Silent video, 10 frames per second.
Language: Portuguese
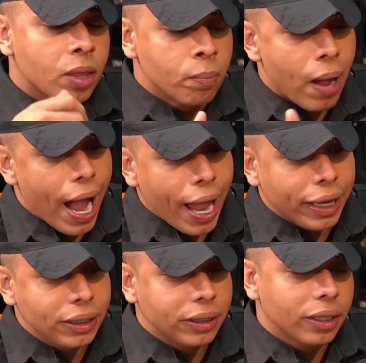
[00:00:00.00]

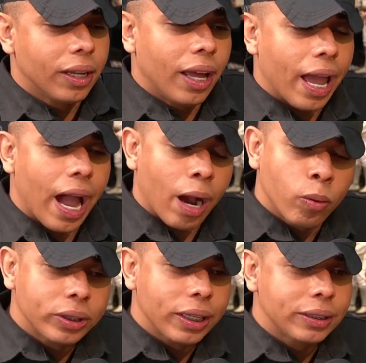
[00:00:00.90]
Mas é,
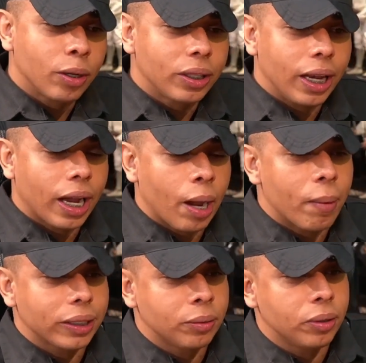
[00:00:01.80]
aconteceu dele
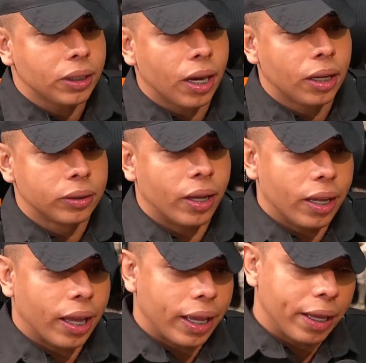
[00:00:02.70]
acabar se mijando. Né?